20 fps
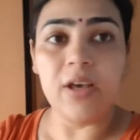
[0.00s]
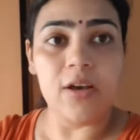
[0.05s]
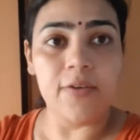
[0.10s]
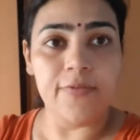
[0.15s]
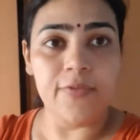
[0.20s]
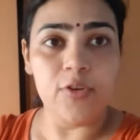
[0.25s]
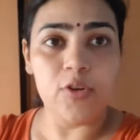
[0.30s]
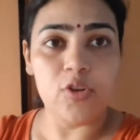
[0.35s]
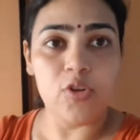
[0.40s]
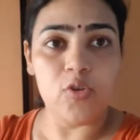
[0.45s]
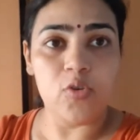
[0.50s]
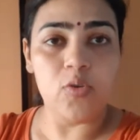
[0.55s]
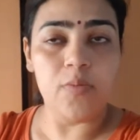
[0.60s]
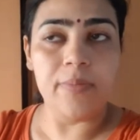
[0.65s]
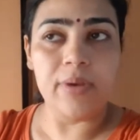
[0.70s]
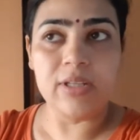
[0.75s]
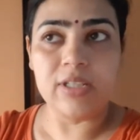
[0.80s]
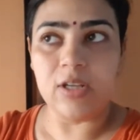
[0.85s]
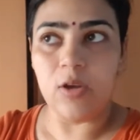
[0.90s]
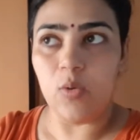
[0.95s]
अव्यक्त को
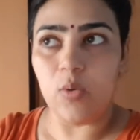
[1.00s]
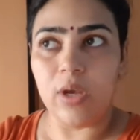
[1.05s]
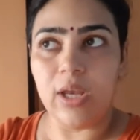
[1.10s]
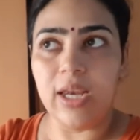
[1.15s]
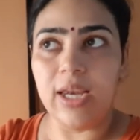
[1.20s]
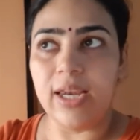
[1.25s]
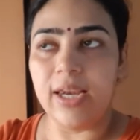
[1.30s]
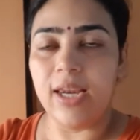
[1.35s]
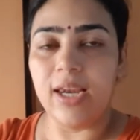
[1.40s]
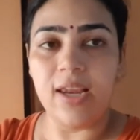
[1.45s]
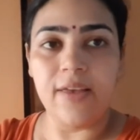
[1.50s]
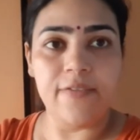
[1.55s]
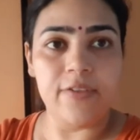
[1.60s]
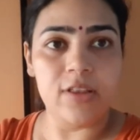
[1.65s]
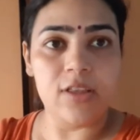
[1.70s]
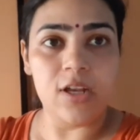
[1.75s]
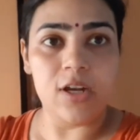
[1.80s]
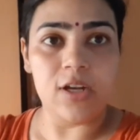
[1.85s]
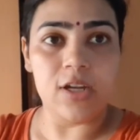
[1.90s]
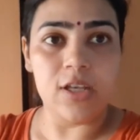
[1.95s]
मैं जाऊंगी लेने इलेवन
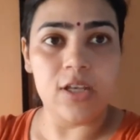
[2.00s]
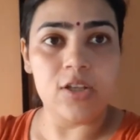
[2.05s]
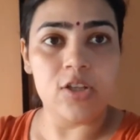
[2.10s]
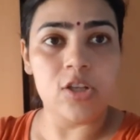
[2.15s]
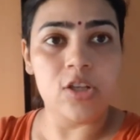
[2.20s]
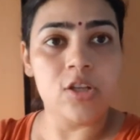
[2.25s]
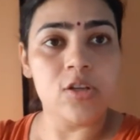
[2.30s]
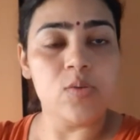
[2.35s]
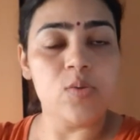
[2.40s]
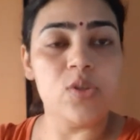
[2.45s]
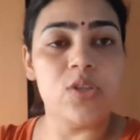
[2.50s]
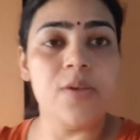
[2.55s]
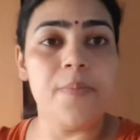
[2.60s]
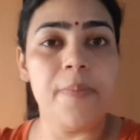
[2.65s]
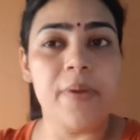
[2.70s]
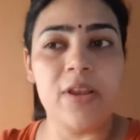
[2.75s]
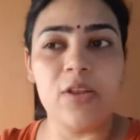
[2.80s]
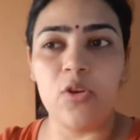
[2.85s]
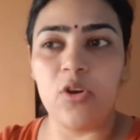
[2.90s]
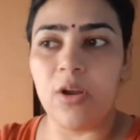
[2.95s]
थर्टी उससे
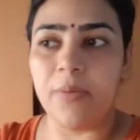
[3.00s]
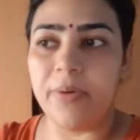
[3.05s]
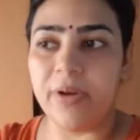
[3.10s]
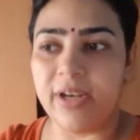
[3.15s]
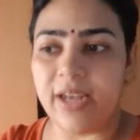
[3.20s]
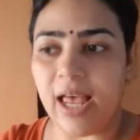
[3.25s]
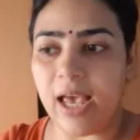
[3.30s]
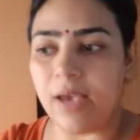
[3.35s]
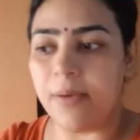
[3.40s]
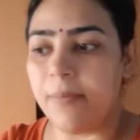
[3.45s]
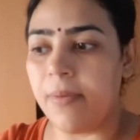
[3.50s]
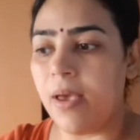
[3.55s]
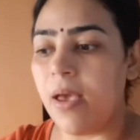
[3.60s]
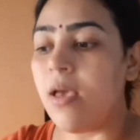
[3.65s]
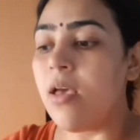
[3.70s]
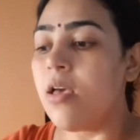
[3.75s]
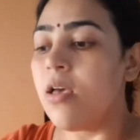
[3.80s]
पहले थोड़ा भी टाइम है